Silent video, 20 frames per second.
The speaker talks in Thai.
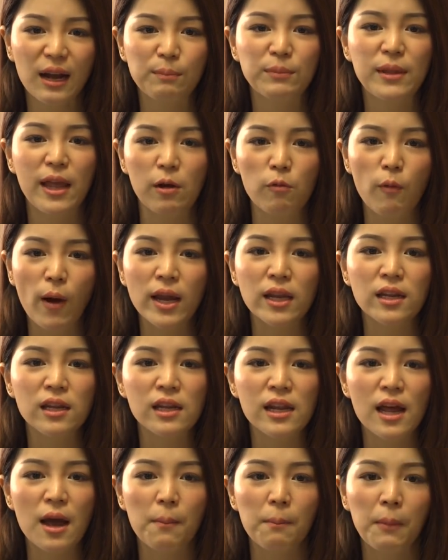กับเด็กวัย
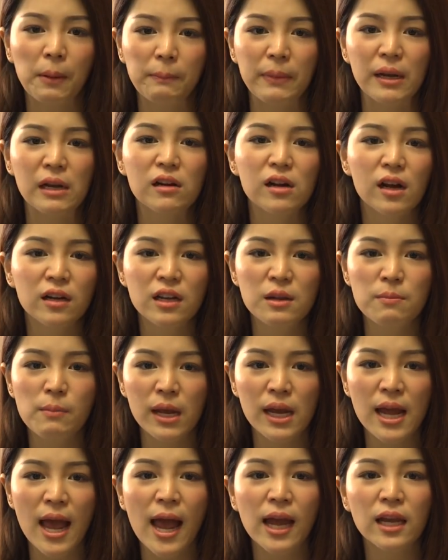นี้เนี่ยมันเป็นเรื่องที่
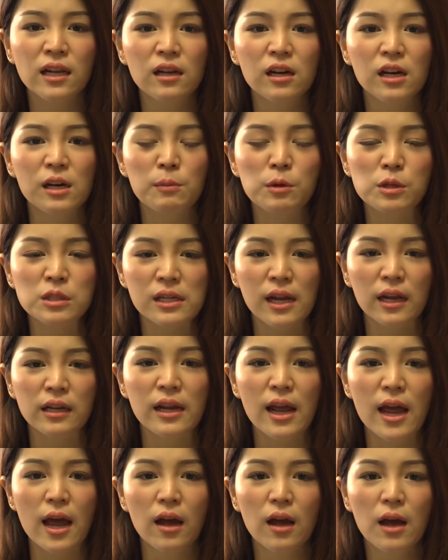ไม่ง่ายเลย เพราะฉะ
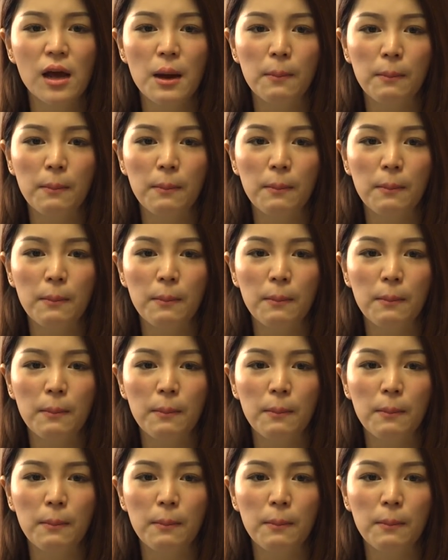นั้นเนี่ย